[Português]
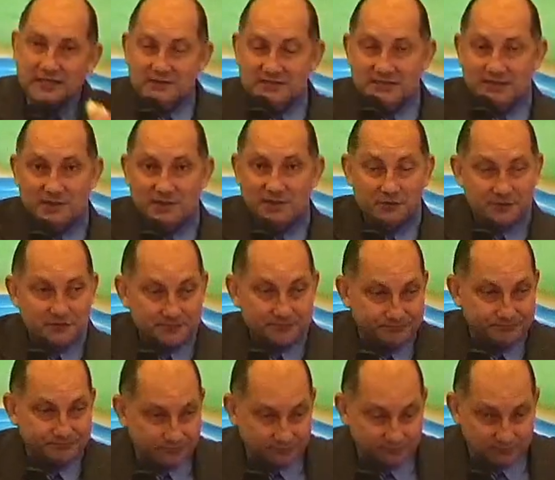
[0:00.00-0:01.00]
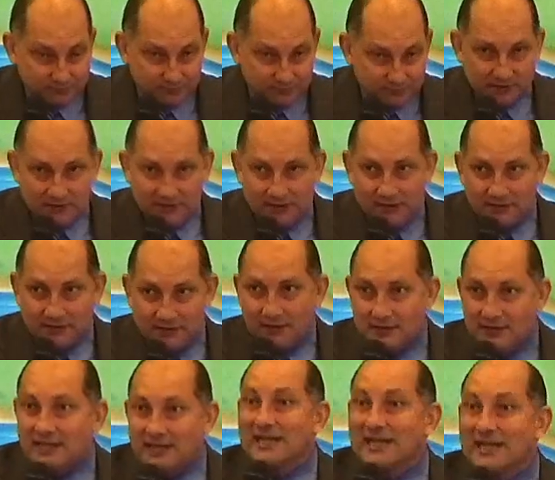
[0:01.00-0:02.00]
Queridos irmãos,
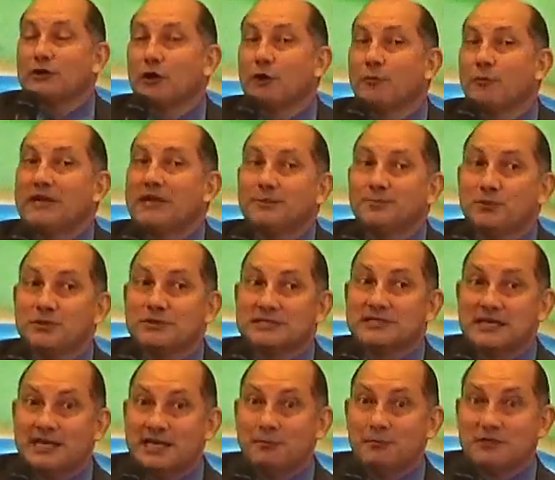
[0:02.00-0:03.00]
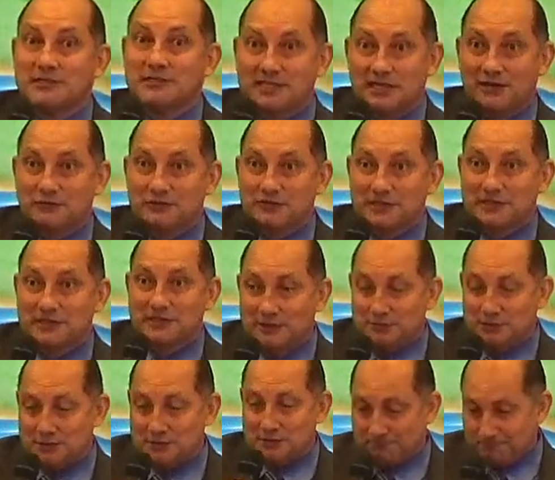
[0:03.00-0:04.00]
naturalmente, por sermos servos de
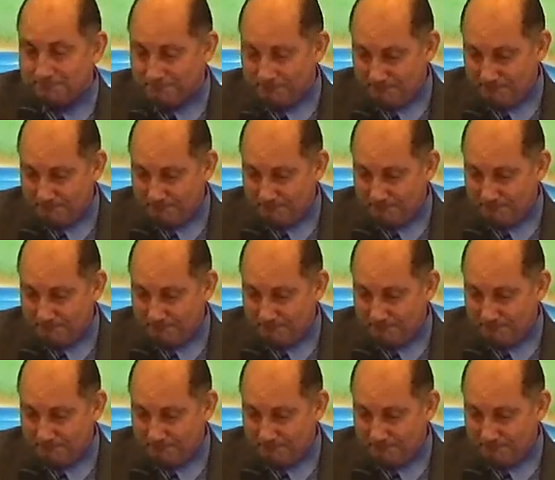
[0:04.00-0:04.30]
Deus,